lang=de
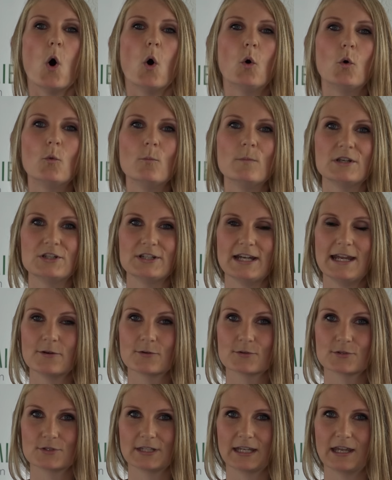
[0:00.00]
um
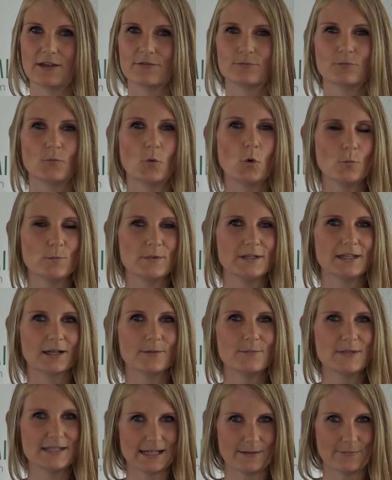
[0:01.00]
Entscheidungen zu treffen, um
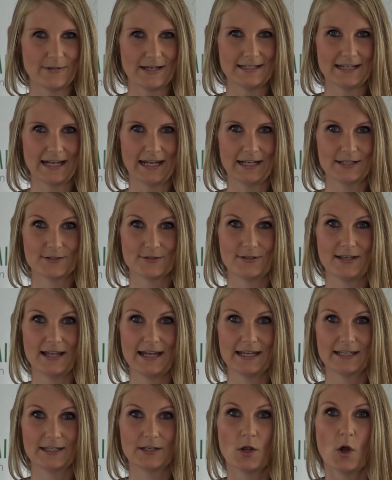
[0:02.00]
ihre Mitarbeiter
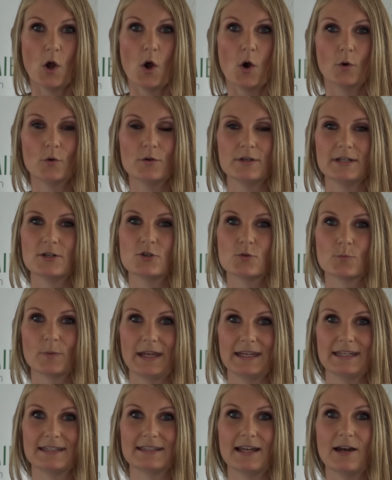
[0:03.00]
anzuleiten und
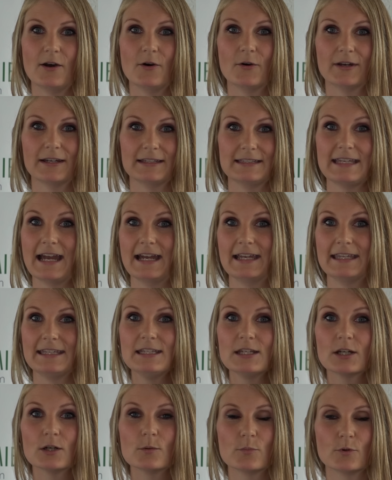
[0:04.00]
entsprechend auch ja,
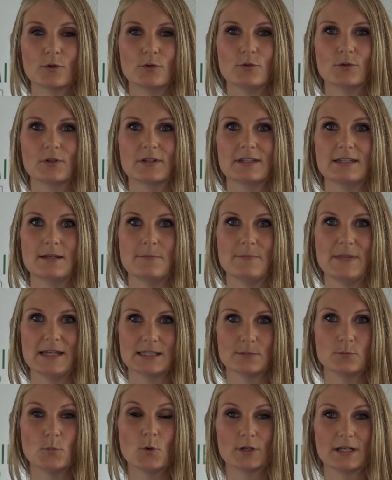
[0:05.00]
ihre Produkte
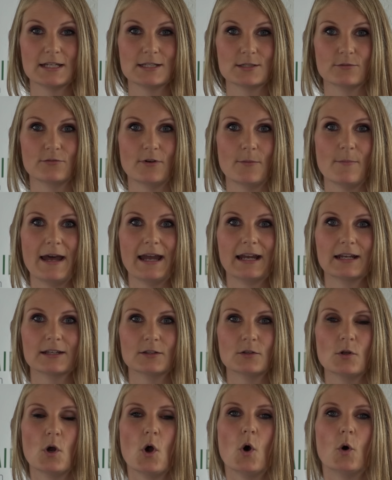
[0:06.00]
bestmöglich zu
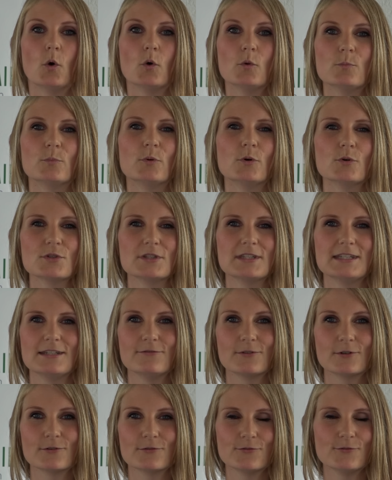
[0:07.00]
vermarkten und
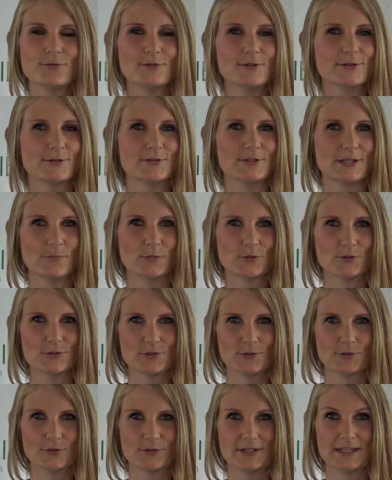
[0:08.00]
positive Gefühle und
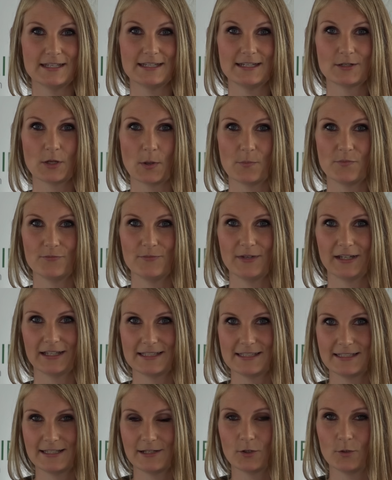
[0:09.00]
Emotionen in den Köpfen
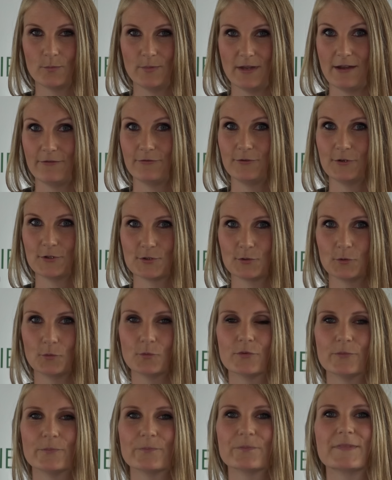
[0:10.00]
ihrer Zielgruppe
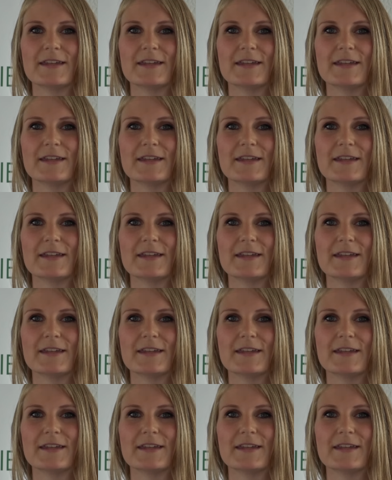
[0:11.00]
hervorzurufen.